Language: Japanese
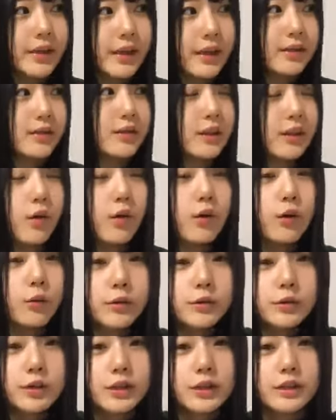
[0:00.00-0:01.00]
あとなんかお
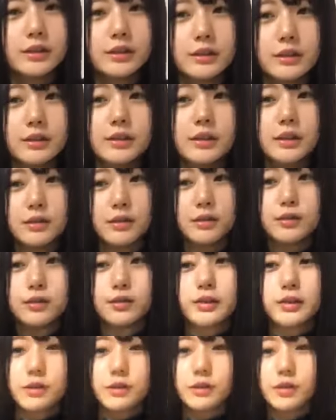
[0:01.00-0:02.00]
米の中に入れとく
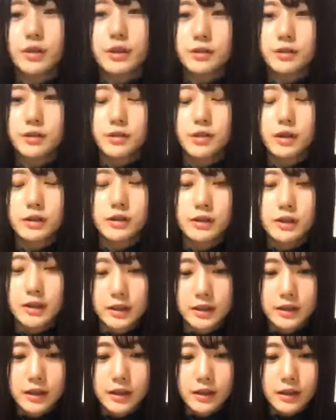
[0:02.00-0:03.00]
といいよとかいろいろあっ
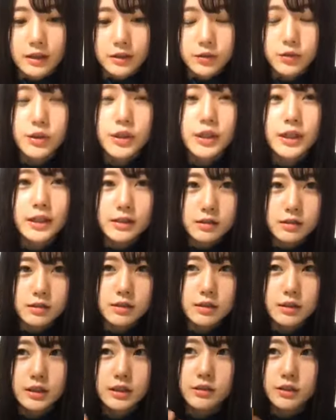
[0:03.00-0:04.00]
てとりあえず
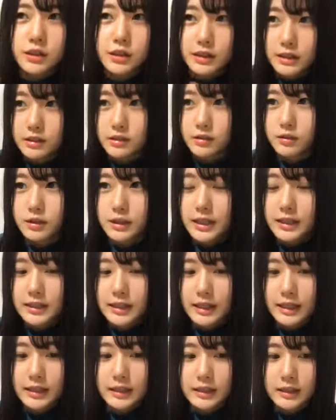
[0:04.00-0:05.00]
次の日にその携
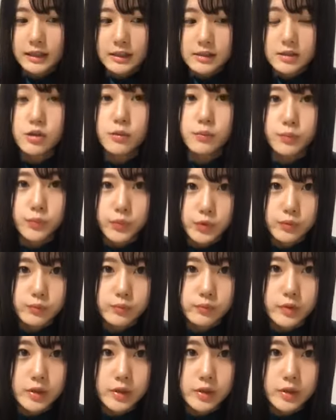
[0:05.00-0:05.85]
帯ショップ